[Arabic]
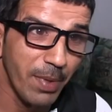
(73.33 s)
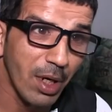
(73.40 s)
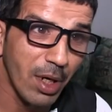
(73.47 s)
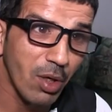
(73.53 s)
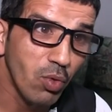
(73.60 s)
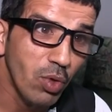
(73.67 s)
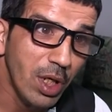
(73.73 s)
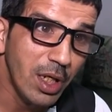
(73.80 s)
دابا
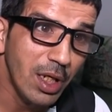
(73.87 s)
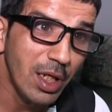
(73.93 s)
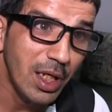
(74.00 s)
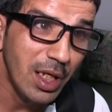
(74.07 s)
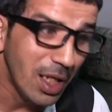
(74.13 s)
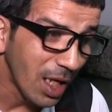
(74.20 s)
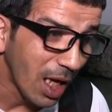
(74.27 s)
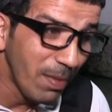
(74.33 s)
خويا
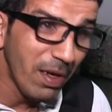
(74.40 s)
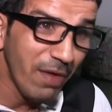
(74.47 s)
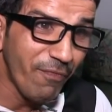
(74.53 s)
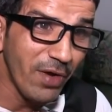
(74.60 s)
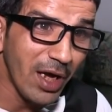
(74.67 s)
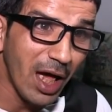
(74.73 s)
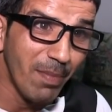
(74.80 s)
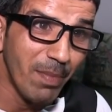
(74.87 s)
الغبري
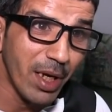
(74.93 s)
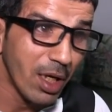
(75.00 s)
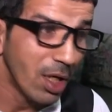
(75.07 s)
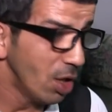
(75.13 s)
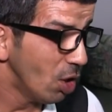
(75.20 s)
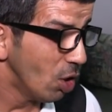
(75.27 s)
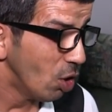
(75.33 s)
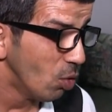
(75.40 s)
في الامر
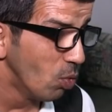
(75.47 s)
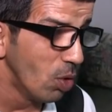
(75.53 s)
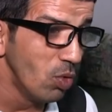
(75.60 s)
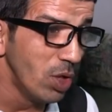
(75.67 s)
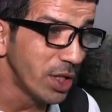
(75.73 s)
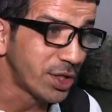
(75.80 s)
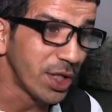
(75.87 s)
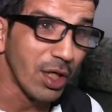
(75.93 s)
هو
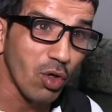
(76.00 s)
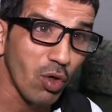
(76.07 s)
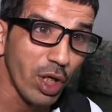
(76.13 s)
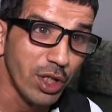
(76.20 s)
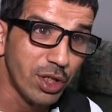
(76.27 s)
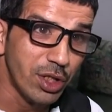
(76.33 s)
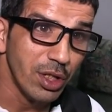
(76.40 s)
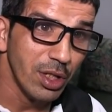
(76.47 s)
وليت
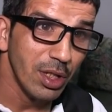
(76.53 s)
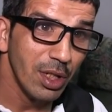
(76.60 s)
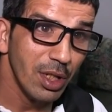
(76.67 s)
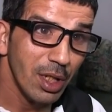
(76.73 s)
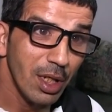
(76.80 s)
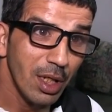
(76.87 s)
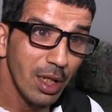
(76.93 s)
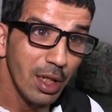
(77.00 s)
تنخرج
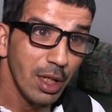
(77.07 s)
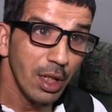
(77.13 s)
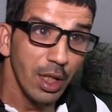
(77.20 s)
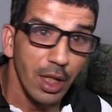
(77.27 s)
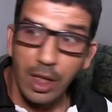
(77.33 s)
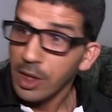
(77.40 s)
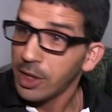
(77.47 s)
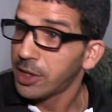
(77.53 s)

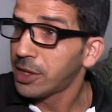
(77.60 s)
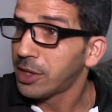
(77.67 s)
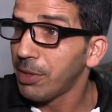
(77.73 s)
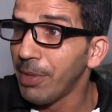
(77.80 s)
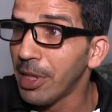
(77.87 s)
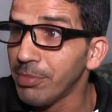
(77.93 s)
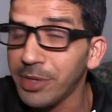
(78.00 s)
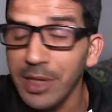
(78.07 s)

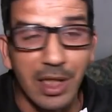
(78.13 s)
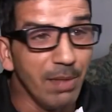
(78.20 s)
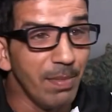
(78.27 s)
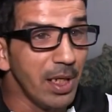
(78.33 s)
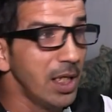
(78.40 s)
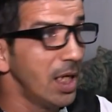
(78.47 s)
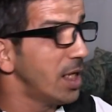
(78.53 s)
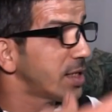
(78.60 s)
سيبنا نسلم
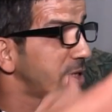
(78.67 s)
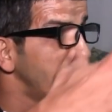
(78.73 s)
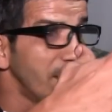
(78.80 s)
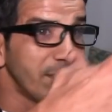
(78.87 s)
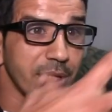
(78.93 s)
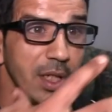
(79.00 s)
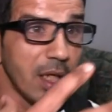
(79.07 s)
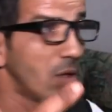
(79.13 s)
عليه على
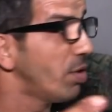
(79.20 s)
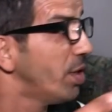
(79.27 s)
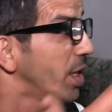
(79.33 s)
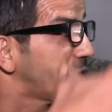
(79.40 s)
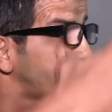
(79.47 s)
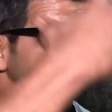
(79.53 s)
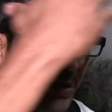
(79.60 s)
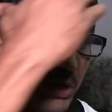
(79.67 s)
سلامتك انا
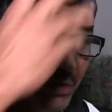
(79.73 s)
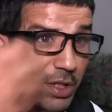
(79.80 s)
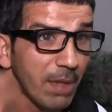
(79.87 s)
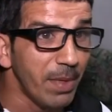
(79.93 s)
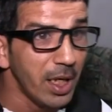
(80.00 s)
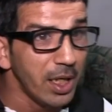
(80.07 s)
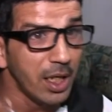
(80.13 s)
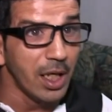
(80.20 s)
كتبتي
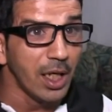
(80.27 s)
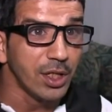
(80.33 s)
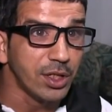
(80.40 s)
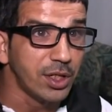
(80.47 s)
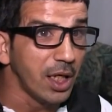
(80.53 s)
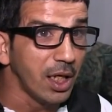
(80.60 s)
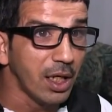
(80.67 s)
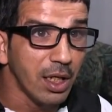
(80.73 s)
تمنى انا اش
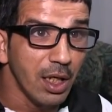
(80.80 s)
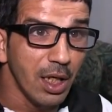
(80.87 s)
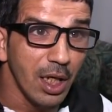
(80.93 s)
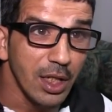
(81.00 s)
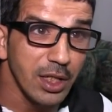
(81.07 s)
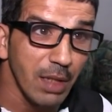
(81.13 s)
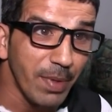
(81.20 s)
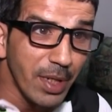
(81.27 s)

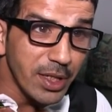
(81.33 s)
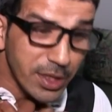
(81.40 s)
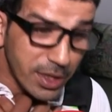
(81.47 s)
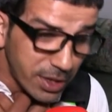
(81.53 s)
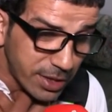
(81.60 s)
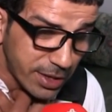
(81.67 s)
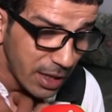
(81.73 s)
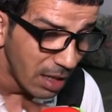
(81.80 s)
دابا
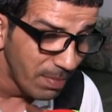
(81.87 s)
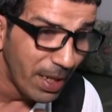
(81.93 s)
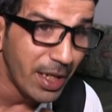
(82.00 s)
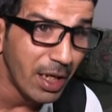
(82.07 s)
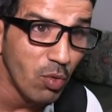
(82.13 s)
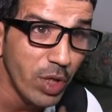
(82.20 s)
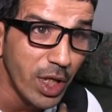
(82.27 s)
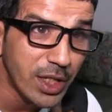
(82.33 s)
حتى
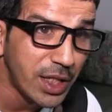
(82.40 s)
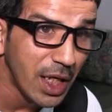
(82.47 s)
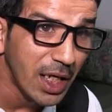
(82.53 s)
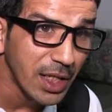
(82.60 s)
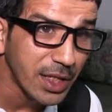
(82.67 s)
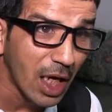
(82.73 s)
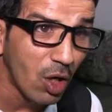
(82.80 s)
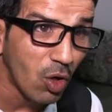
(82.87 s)
المعنويات
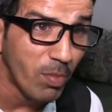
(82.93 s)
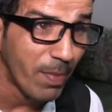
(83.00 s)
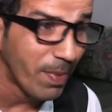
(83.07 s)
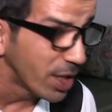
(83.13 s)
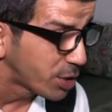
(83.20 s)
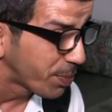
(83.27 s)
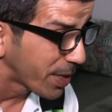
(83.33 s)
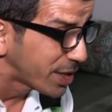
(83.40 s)
ديالي طاحوا ما
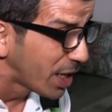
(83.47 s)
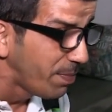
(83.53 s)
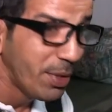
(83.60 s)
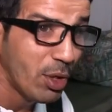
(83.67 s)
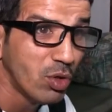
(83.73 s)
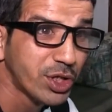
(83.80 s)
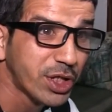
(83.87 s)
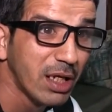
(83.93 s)
بقيتش بغيت
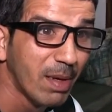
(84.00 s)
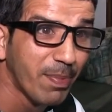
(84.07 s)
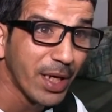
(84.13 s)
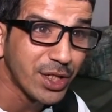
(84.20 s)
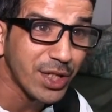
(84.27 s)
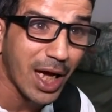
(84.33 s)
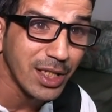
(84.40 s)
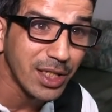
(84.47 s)
نبيع ونشري ما
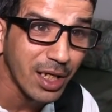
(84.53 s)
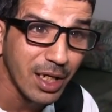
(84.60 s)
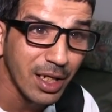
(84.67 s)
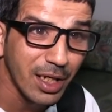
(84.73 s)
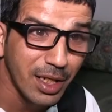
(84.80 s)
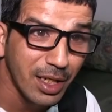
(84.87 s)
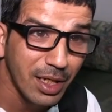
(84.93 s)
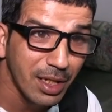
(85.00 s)
بقيتش قادر
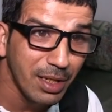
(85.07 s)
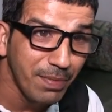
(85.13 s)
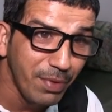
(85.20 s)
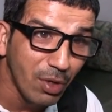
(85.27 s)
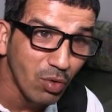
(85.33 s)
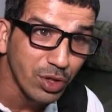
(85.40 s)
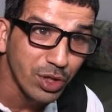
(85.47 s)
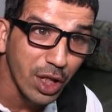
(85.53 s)

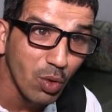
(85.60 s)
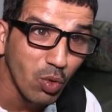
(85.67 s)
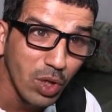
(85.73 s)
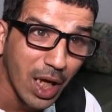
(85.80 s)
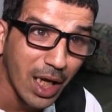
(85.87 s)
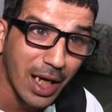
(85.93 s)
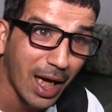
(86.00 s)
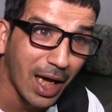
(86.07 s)
نبيع ونشري
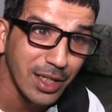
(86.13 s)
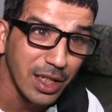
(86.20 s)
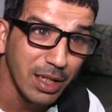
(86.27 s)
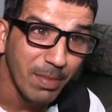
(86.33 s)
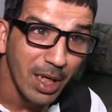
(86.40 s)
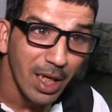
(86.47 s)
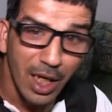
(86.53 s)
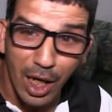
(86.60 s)
والله
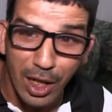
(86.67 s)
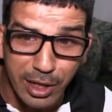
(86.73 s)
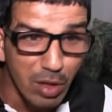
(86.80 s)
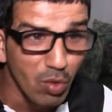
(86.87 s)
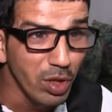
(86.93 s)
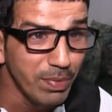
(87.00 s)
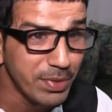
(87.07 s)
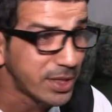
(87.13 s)
العظيم
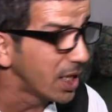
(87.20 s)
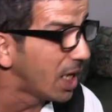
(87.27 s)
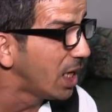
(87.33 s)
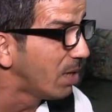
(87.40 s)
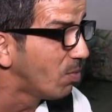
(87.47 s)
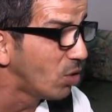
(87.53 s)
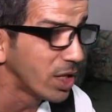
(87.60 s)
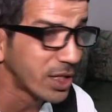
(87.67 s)
قتلوني
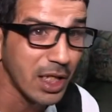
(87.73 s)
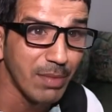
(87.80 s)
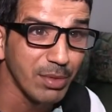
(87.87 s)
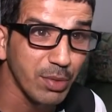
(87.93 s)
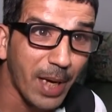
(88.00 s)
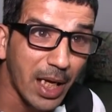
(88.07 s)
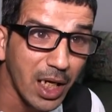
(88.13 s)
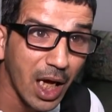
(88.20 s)
بالسلام وعلى
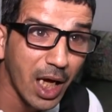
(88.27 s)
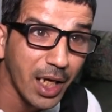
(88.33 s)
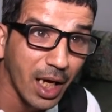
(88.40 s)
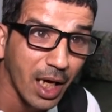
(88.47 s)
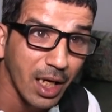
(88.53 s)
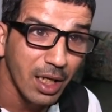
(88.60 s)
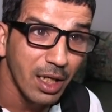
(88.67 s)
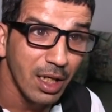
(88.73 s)
سلامتك بحال انا